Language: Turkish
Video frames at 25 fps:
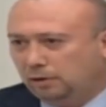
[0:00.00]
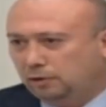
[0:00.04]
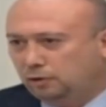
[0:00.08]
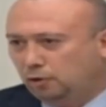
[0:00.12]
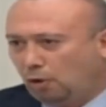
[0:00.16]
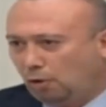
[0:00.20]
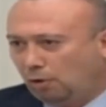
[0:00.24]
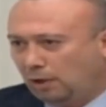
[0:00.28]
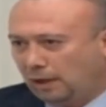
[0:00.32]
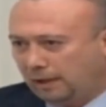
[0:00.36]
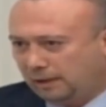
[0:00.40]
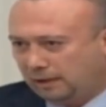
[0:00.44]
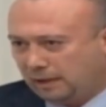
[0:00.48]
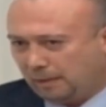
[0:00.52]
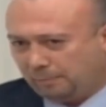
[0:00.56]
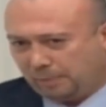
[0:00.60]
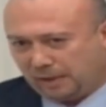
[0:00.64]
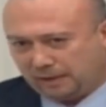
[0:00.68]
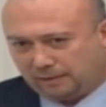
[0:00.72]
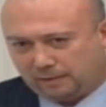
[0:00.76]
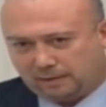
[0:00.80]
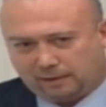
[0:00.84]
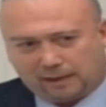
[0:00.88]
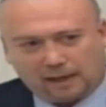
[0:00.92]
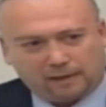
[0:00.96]
yolları
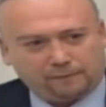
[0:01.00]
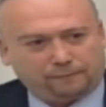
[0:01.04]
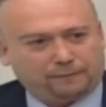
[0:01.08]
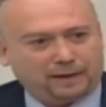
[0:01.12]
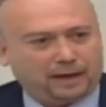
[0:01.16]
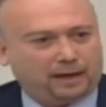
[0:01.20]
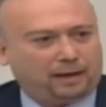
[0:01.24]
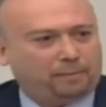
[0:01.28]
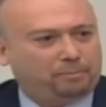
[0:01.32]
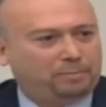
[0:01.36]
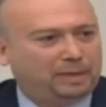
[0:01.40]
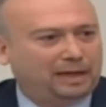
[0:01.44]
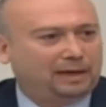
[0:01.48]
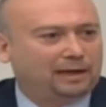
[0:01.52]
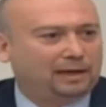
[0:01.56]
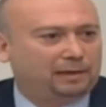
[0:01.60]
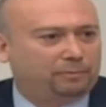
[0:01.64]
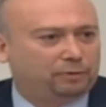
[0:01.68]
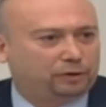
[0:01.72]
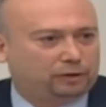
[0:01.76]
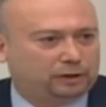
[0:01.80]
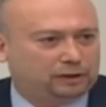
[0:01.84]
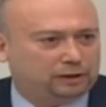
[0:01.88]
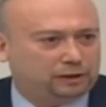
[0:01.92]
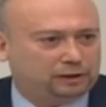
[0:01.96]
kapattılar veya
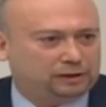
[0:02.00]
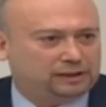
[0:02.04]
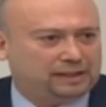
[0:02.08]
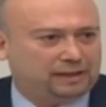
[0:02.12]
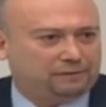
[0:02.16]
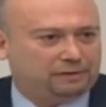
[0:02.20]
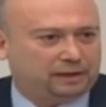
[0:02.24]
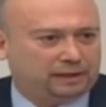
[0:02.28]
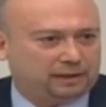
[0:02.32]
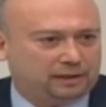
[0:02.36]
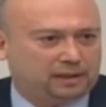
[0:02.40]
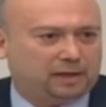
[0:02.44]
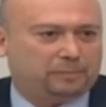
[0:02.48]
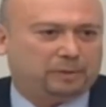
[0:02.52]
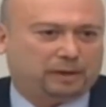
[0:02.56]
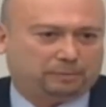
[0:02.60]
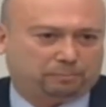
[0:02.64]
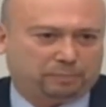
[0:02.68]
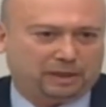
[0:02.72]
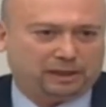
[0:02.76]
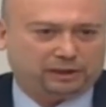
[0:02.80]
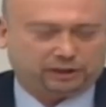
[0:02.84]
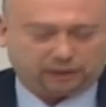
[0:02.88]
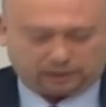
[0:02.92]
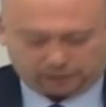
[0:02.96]
belirli bir seviyede
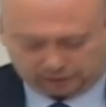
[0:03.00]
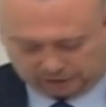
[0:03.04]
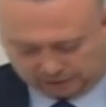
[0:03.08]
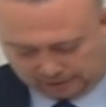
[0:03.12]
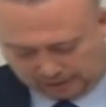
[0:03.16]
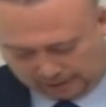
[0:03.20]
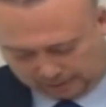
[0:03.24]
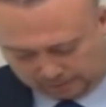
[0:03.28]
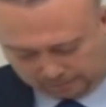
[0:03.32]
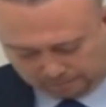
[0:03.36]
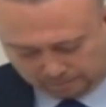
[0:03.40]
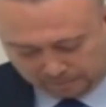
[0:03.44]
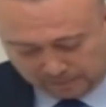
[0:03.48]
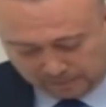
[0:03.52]
kapatmaya çalıştılar.